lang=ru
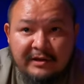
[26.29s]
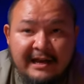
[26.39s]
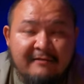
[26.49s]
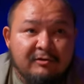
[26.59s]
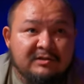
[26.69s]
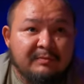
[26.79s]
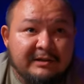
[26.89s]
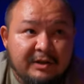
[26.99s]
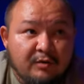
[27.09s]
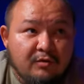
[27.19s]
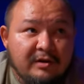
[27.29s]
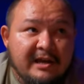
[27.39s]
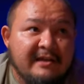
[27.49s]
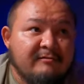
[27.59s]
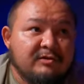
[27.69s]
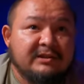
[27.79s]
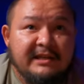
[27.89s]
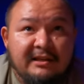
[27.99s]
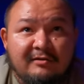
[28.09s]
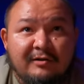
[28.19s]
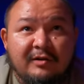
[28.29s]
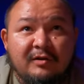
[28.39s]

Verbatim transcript: я его смотрю, я его скидываю,